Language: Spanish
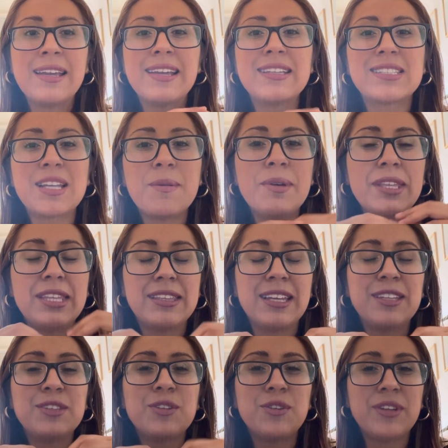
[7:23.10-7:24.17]
Estaba
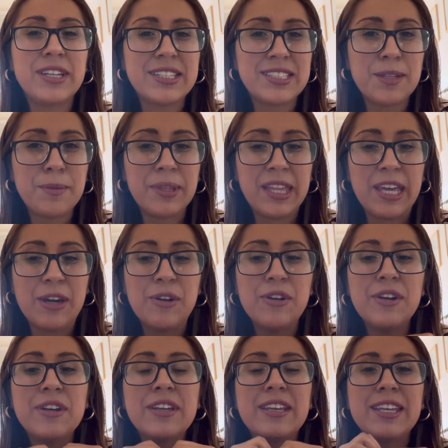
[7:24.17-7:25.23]
editando este video